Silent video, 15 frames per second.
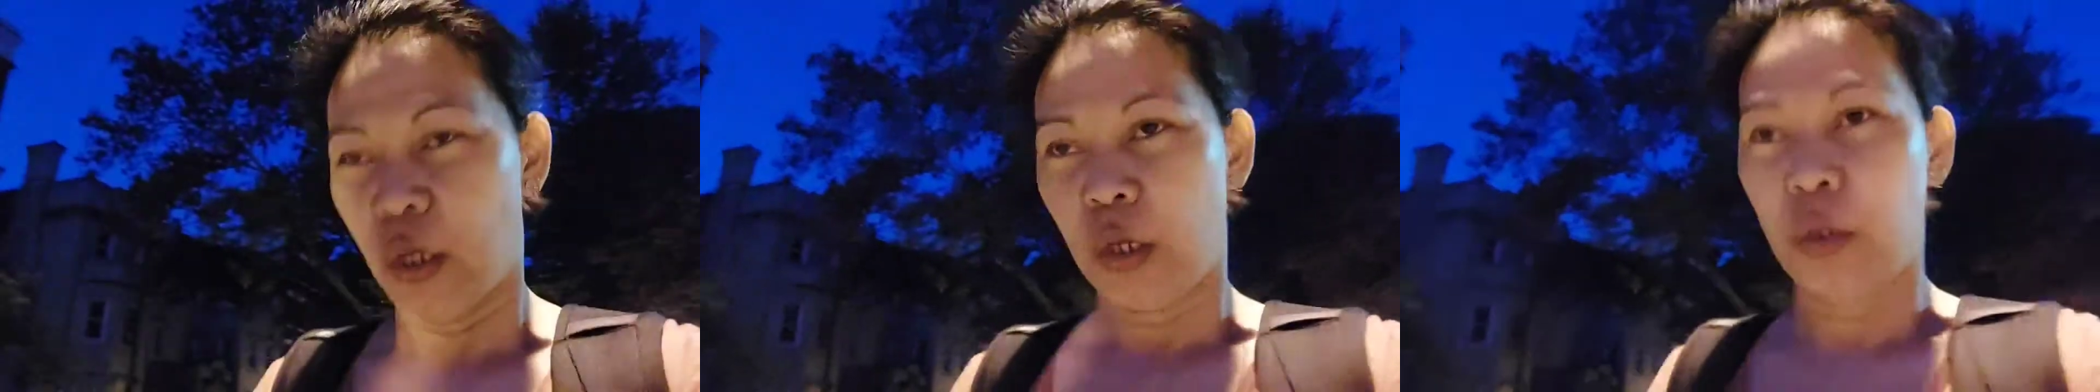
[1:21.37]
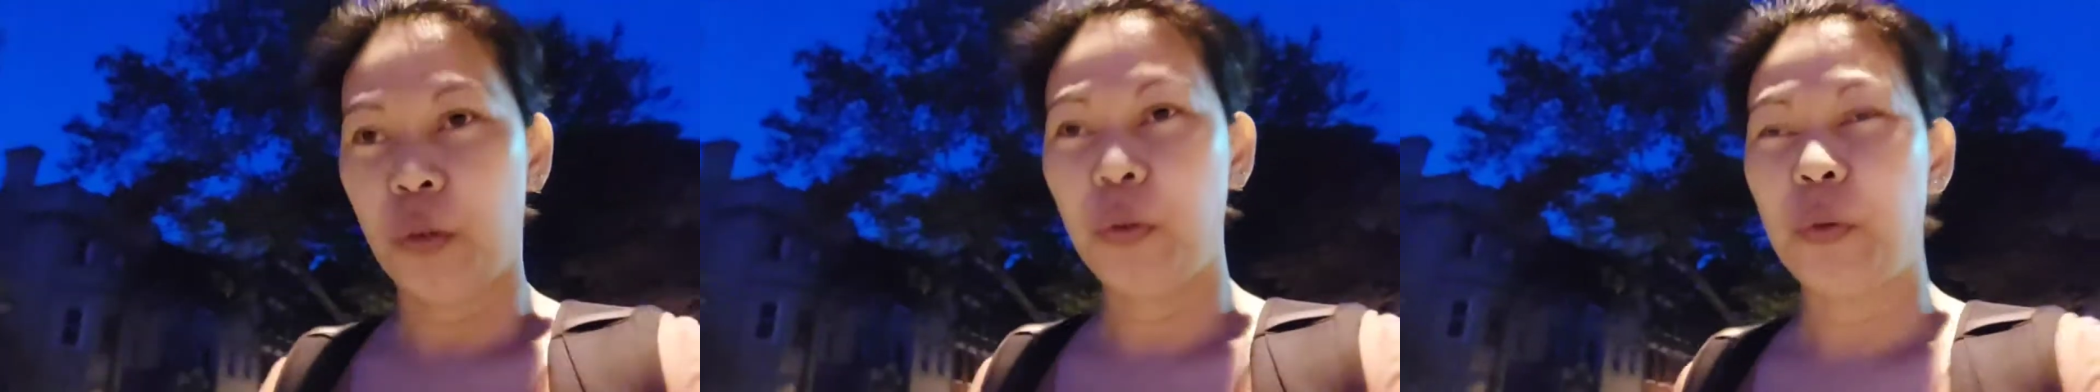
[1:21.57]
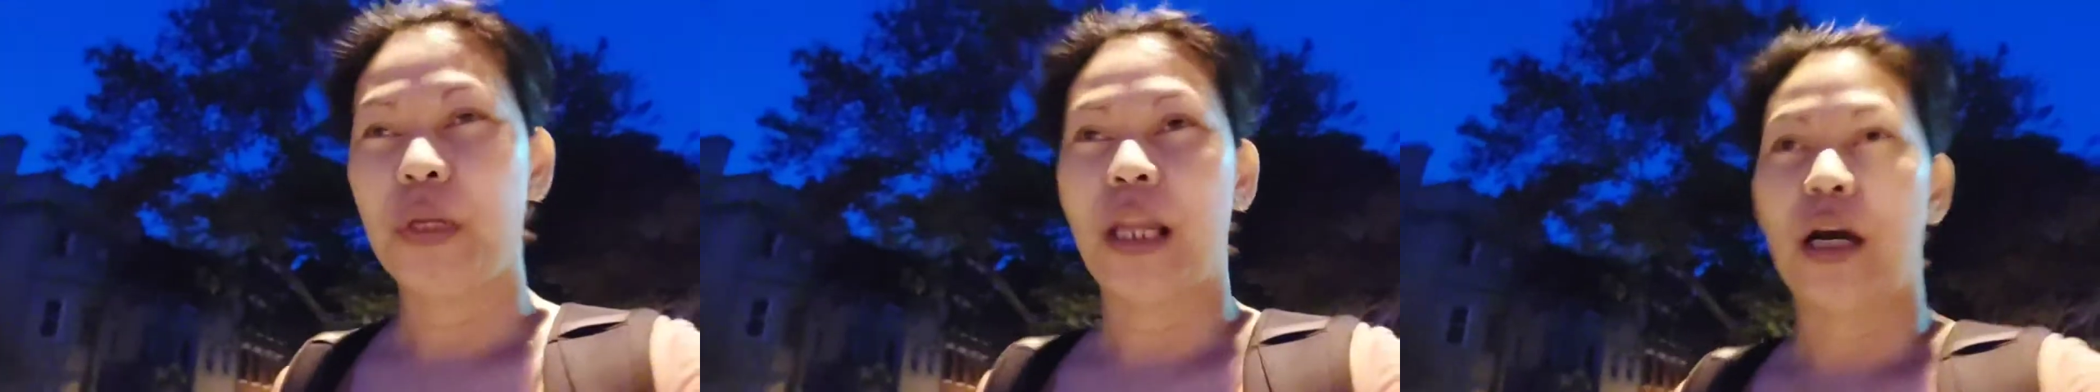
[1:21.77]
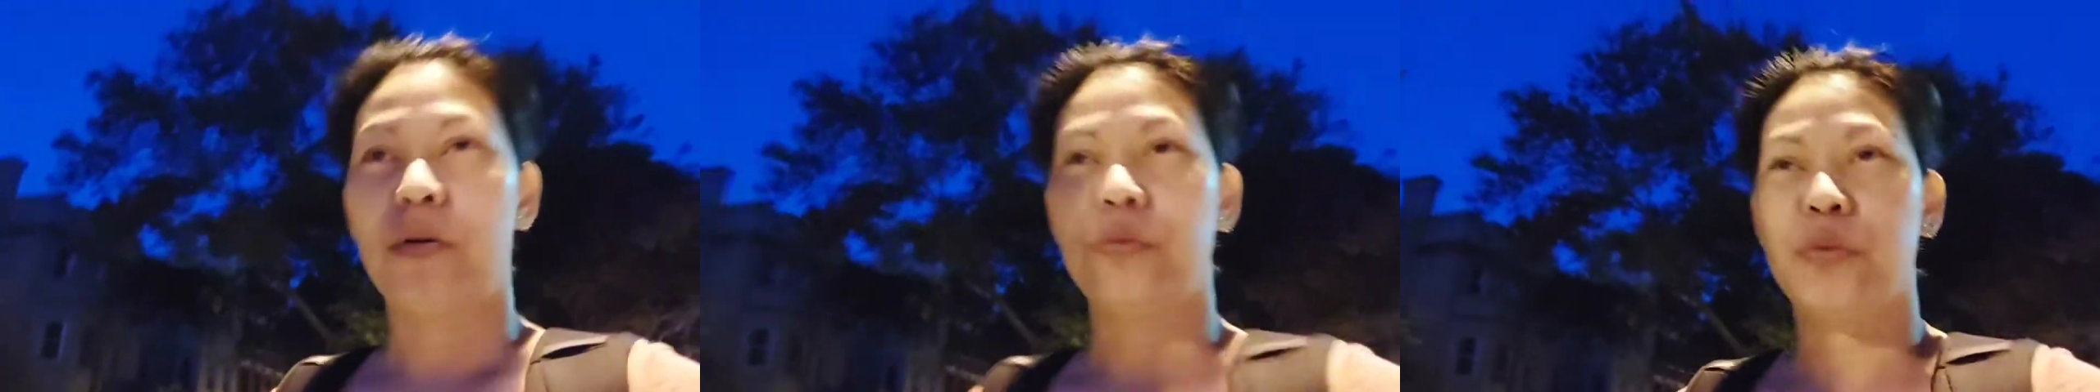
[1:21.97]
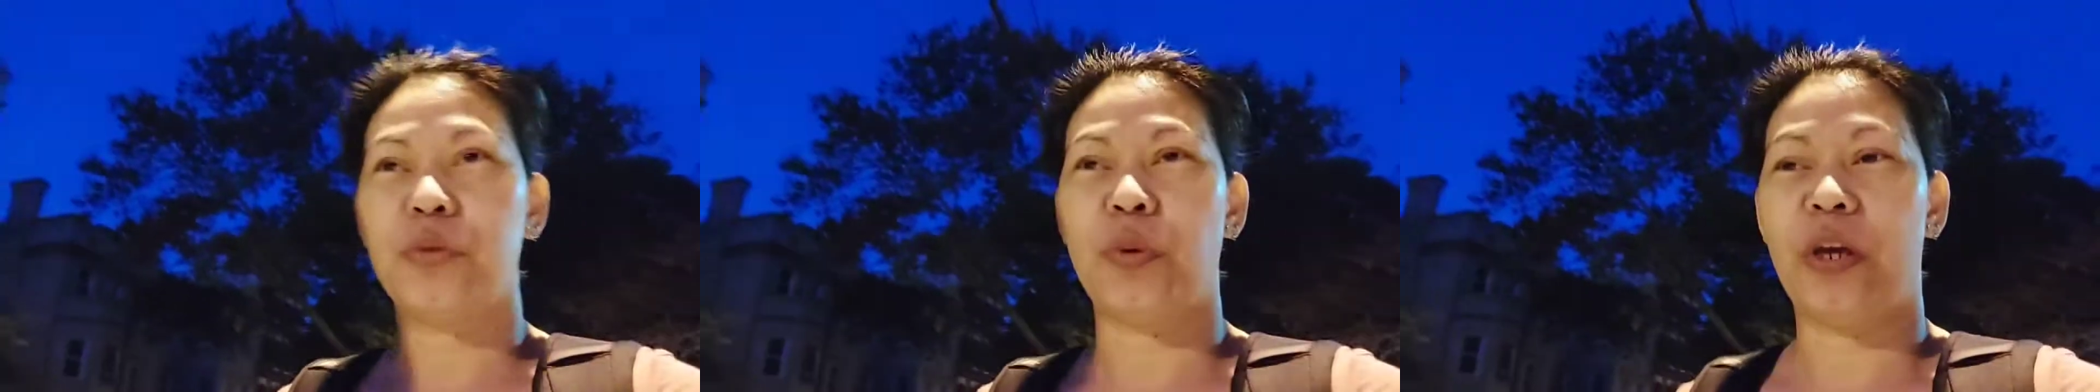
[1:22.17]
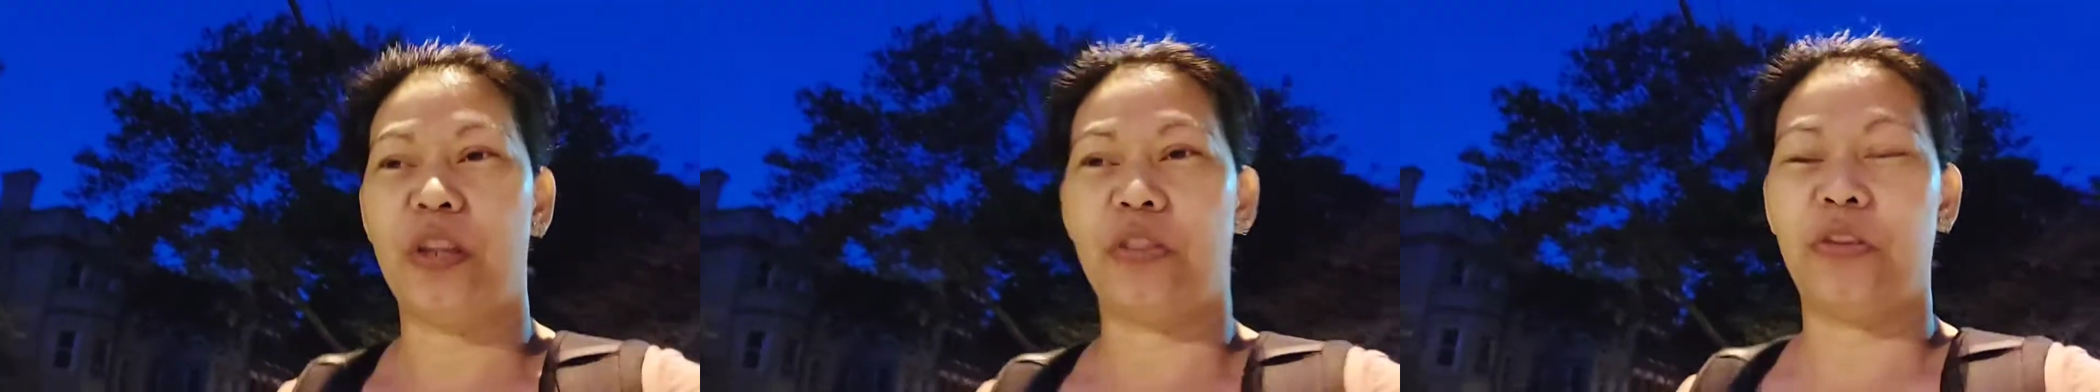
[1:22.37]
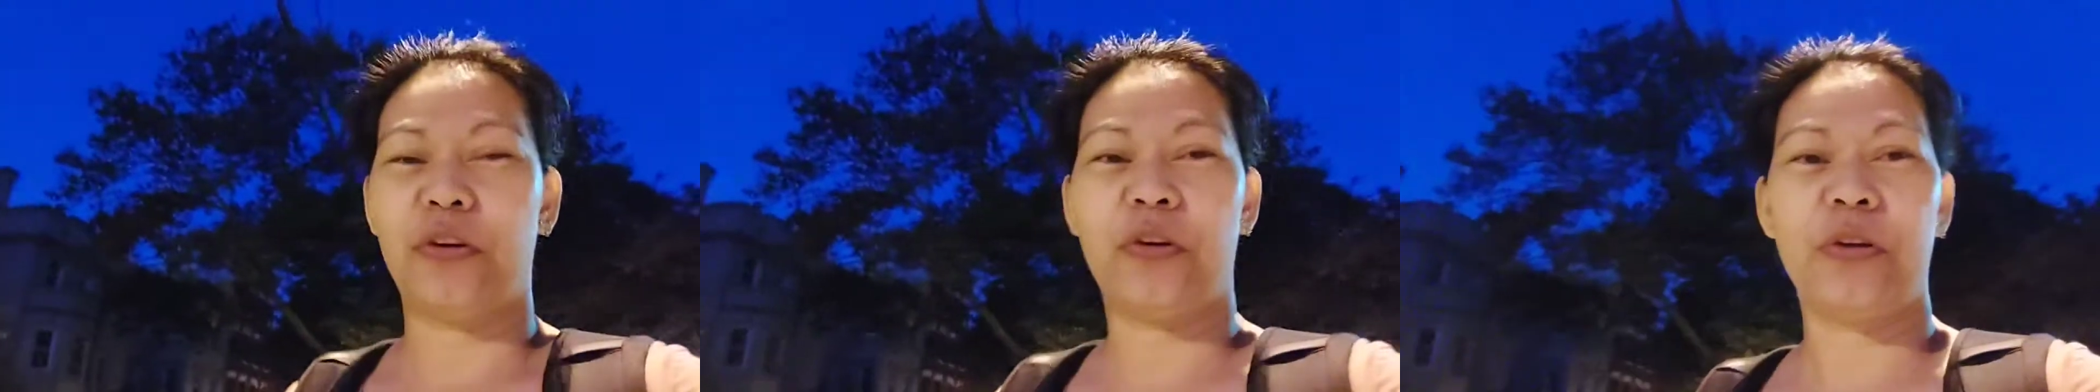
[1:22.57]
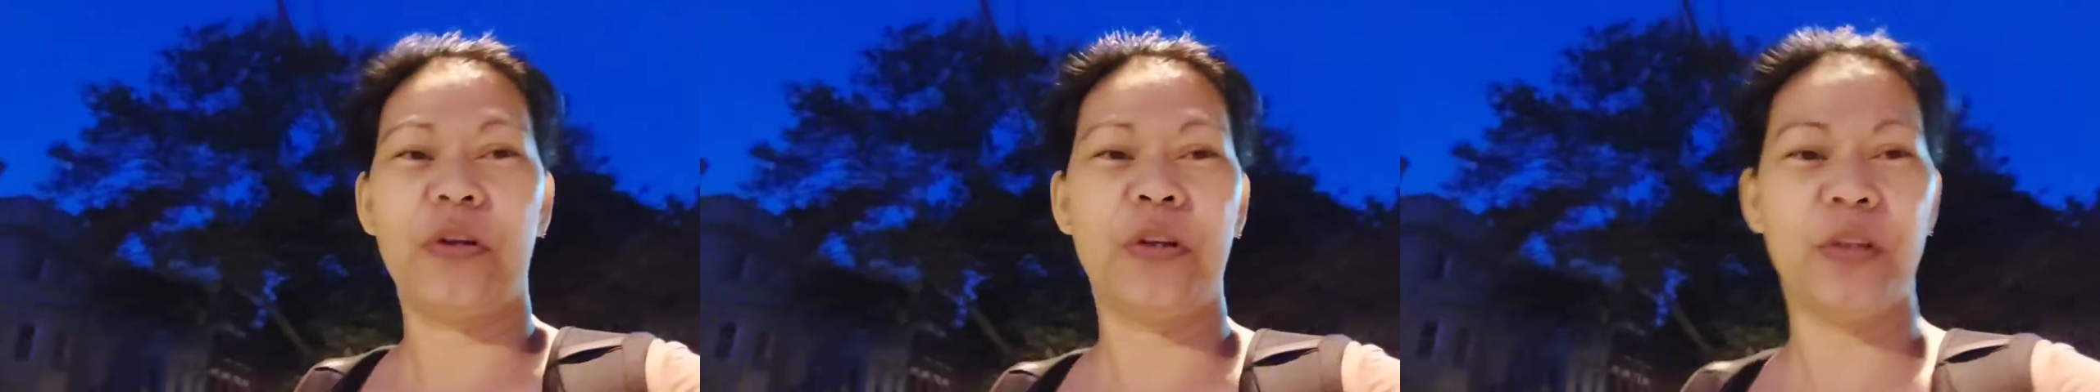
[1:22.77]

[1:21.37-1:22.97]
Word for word: Oh, wala akong sweater.